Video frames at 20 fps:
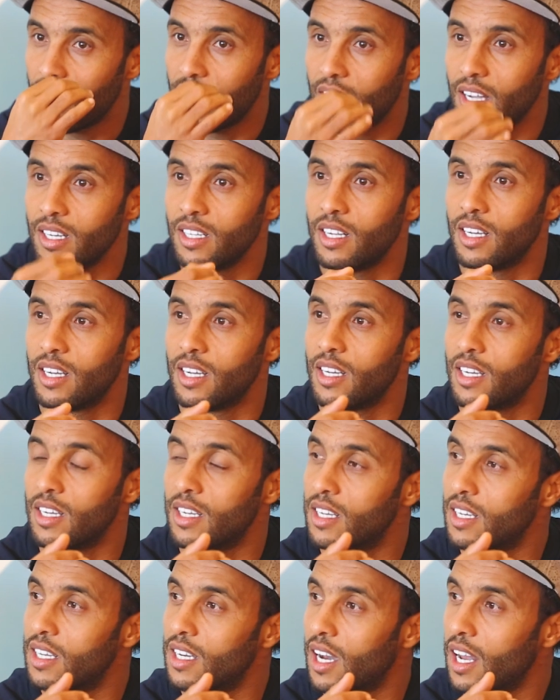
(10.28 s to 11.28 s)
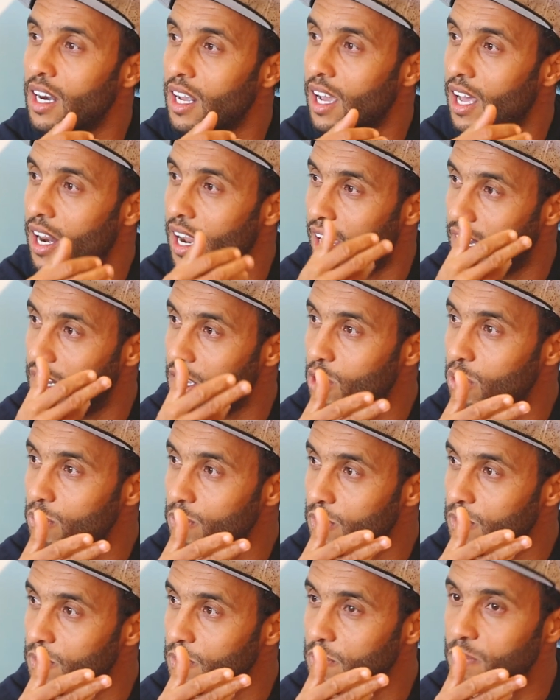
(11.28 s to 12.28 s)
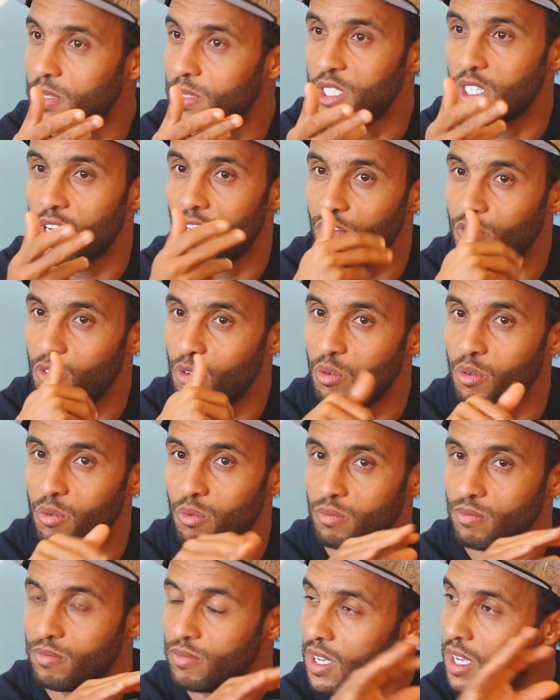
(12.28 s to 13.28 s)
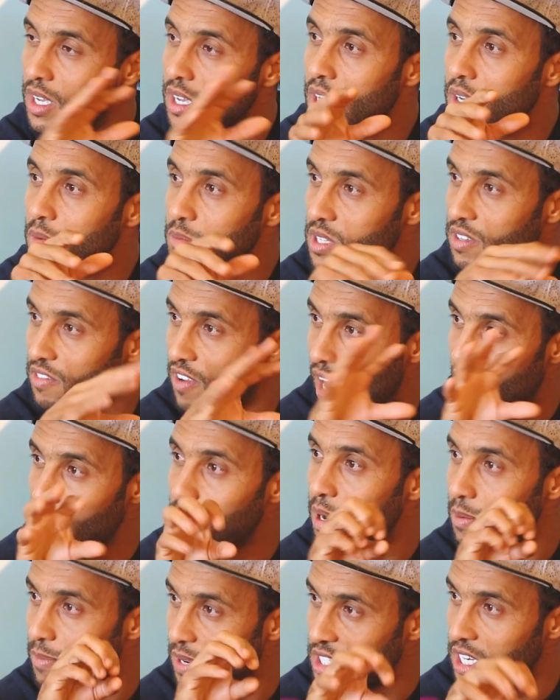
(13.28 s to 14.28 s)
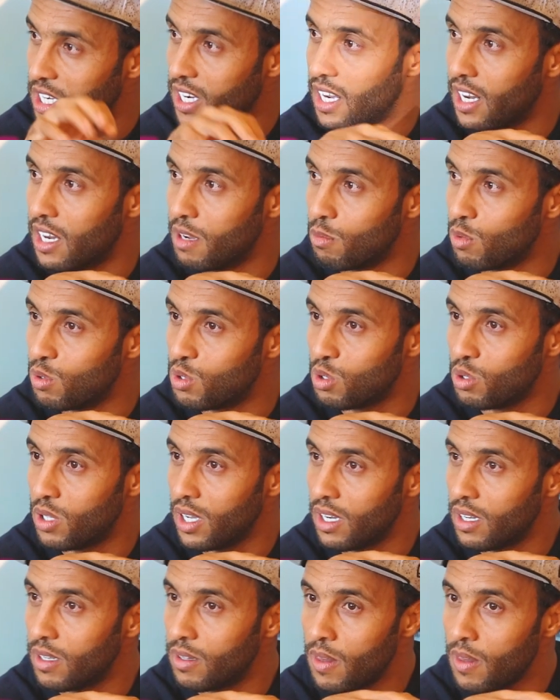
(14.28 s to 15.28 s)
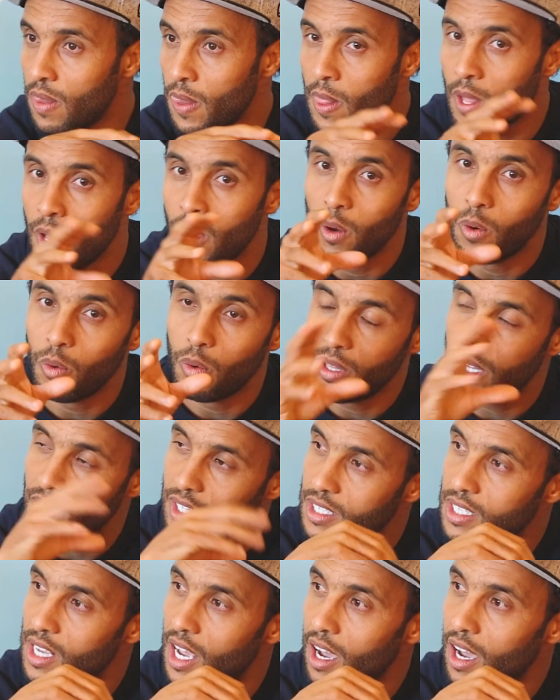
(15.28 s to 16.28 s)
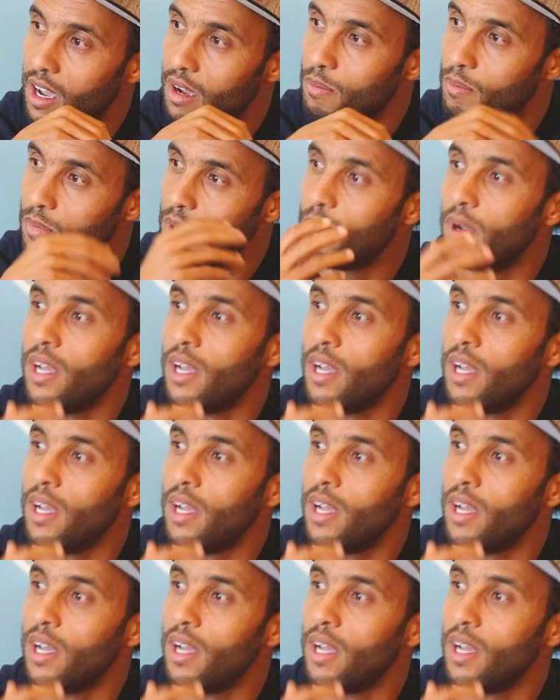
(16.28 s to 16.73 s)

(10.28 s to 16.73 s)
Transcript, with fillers: غن غنقراها لكم باش تعرفوا بصفه عامه المشاكل اللي موجوده وداك الساعه من